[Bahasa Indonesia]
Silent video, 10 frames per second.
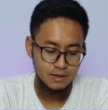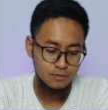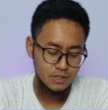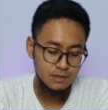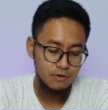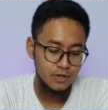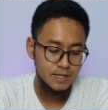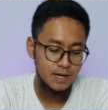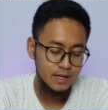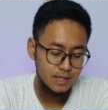Kemudian di
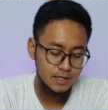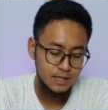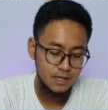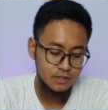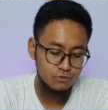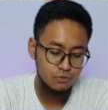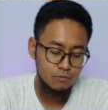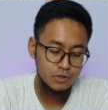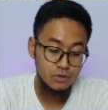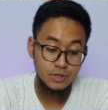bawahnya lagi itu
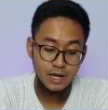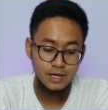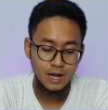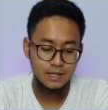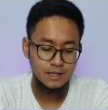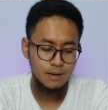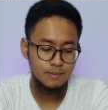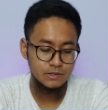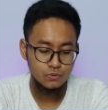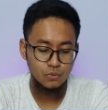menu terakhir ada
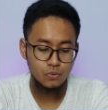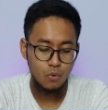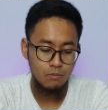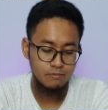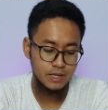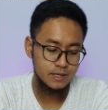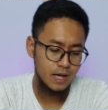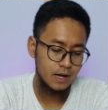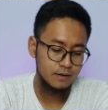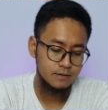menu roaming
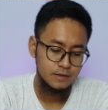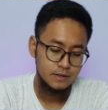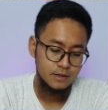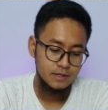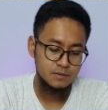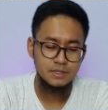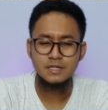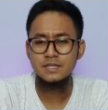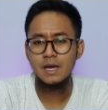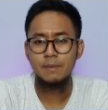yang
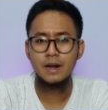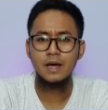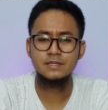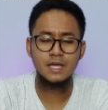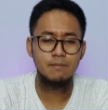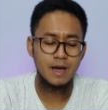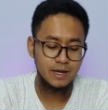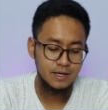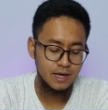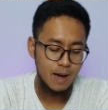sebenarnya sih nggak pernah saya
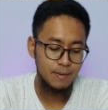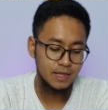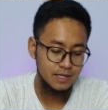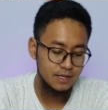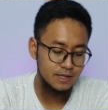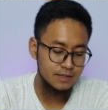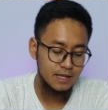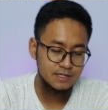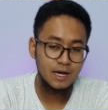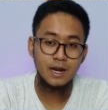pakai ya apalagi
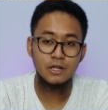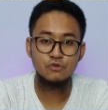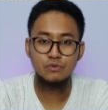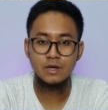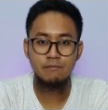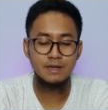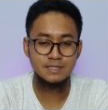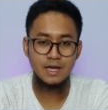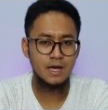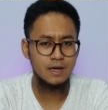kita sekarang juga
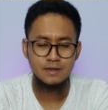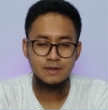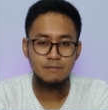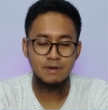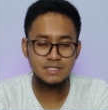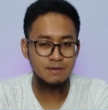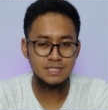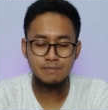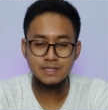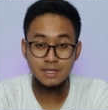masa
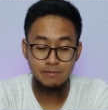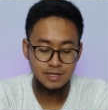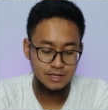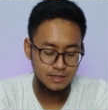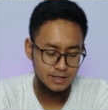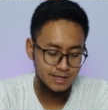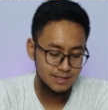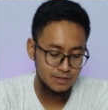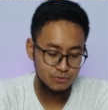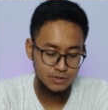masa-masa pandemi
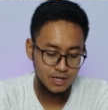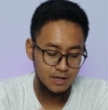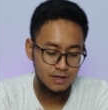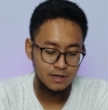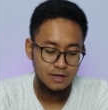gini tentunya